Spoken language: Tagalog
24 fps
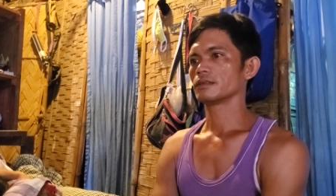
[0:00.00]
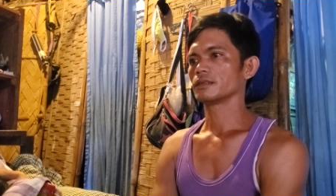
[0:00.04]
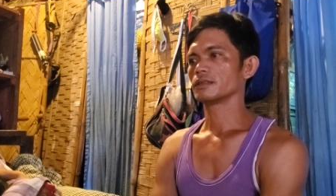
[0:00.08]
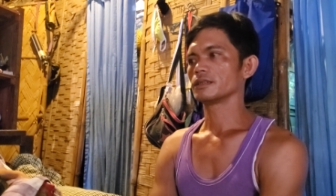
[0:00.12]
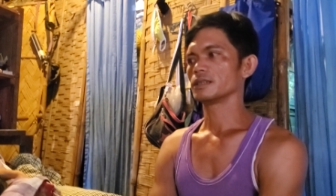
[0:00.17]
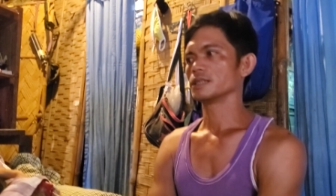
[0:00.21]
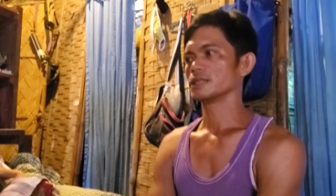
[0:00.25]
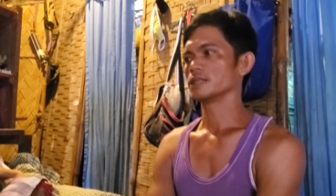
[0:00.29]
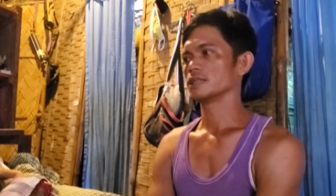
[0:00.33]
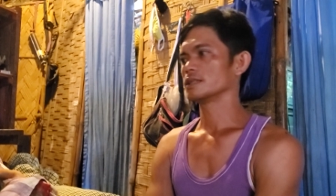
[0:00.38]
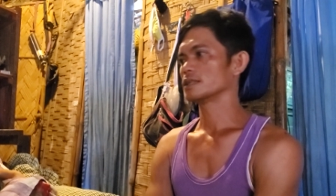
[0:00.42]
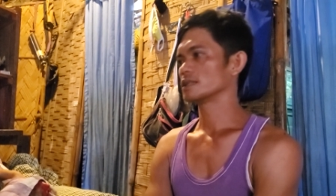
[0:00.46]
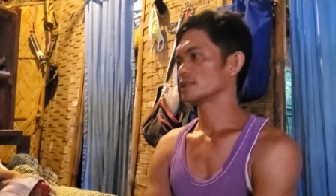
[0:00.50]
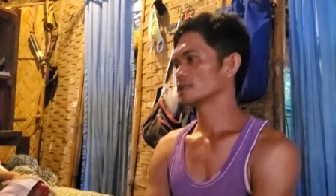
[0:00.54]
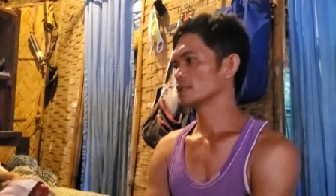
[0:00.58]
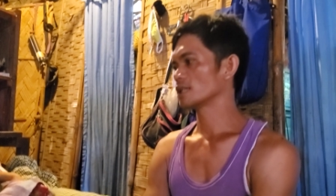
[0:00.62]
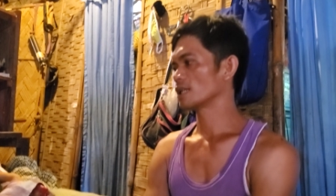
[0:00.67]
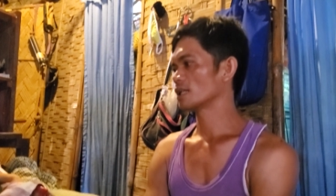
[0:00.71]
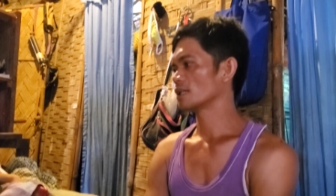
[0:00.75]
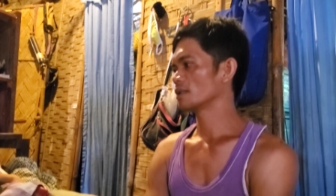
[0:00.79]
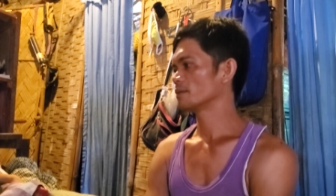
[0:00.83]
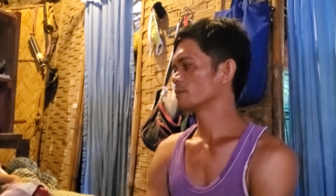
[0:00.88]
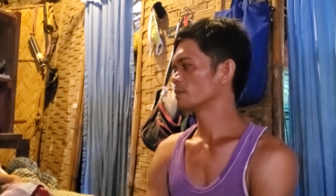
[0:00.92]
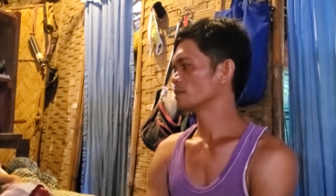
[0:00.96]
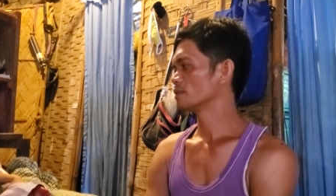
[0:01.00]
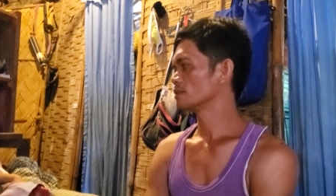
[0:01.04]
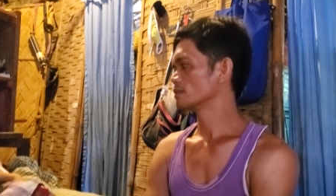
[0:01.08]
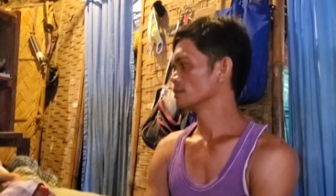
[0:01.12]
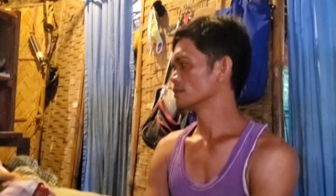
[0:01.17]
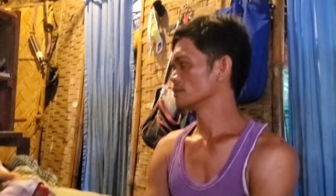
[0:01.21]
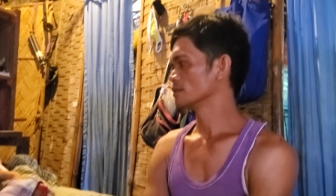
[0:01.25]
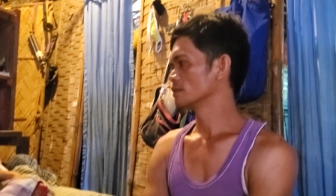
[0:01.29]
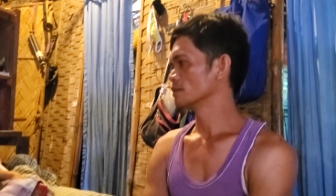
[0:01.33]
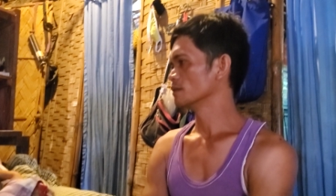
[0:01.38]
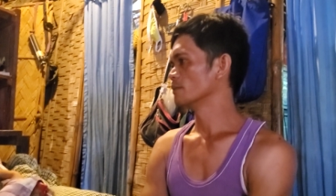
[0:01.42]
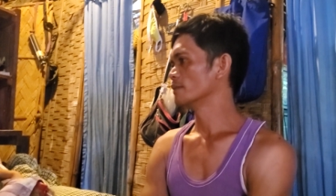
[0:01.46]
Eh, sana po,
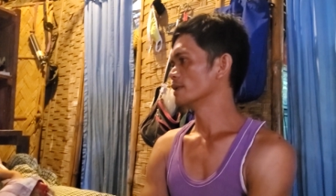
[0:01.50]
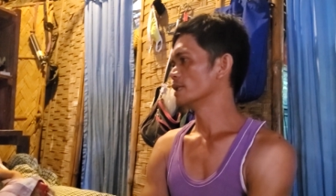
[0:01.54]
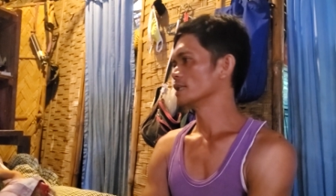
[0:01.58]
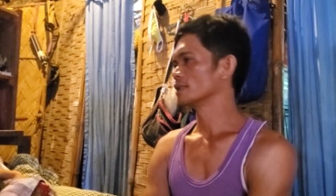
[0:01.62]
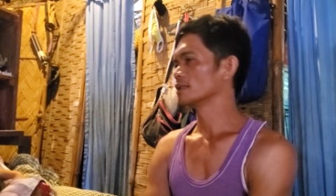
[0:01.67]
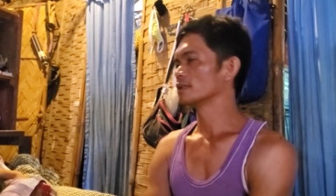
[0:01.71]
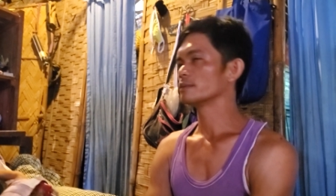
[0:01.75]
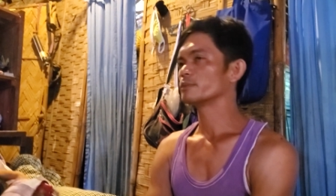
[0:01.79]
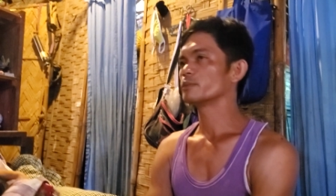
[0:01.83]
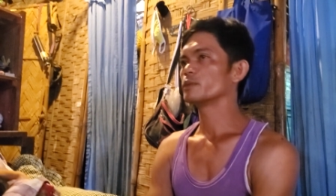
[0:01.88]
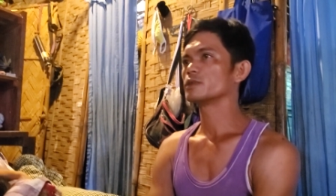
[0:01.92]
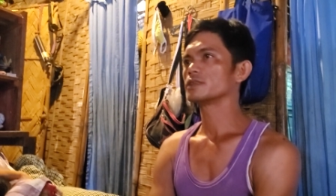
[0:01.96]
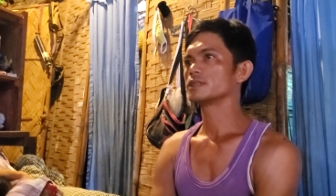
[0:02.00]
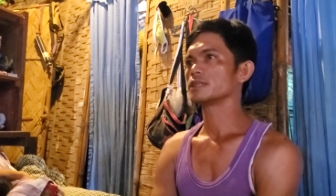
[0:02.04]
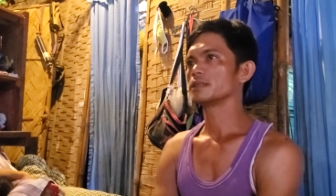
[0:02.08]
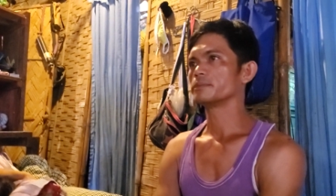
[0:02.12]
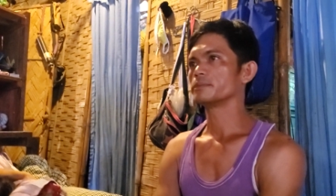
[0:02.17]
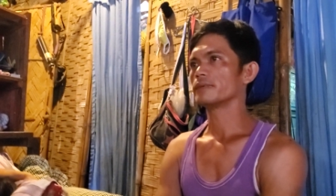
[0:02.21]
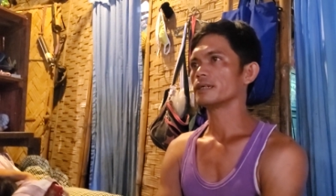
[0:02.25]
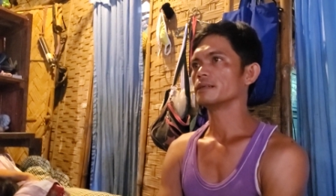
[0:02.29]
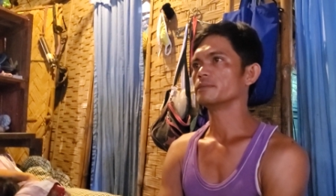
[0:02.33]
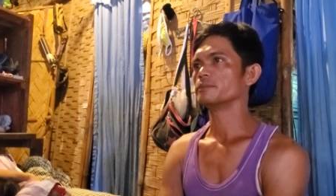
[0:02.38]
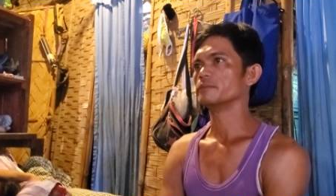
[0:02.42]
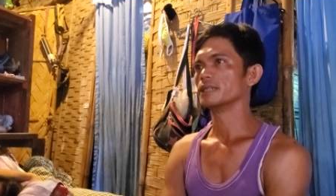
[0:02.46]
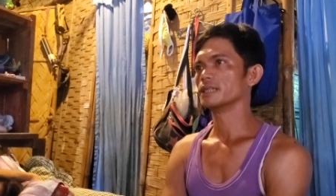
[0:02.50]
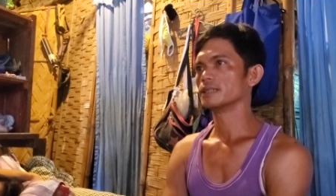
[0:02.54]
gumaling na po si mama.